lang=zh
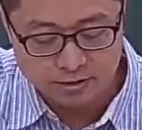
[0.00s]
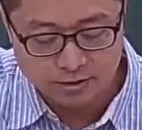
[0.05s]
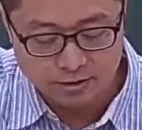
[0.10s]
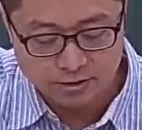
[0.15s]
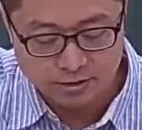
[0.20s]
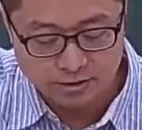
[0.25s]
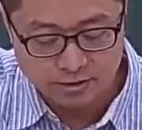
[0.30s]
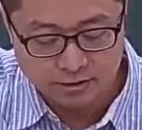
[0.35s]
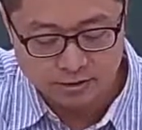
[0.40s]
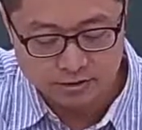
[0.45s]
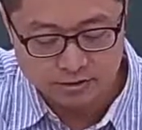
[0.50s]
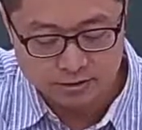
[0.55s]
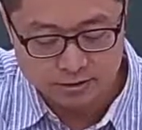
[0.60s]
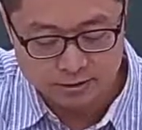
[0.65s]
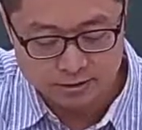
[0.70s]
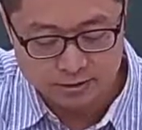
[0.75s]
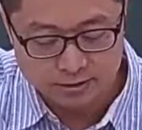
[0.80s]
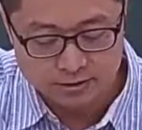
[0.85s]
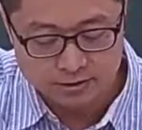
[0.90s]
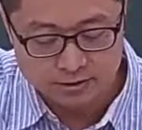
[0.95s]
啊，然后
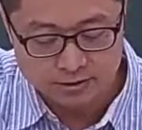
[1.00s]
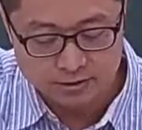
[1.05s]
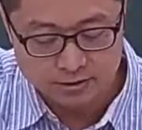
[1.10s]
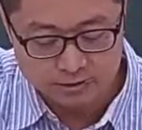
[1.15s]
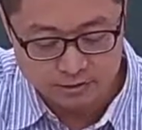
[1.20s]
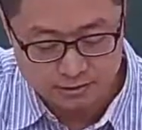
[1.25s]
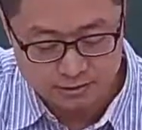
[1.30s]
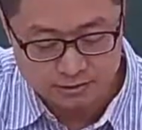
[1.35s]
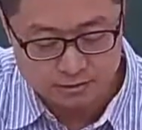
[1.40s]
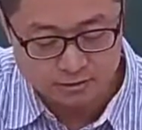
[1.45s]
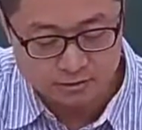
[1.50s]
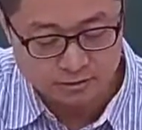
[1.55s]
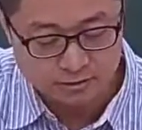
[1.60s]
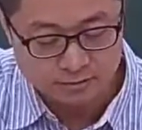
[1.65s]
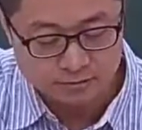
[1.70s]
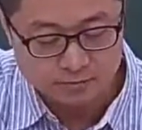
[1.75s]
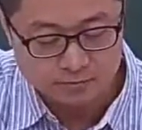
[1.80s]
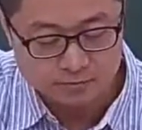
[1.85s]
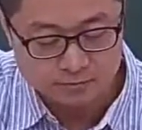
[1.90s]
减四。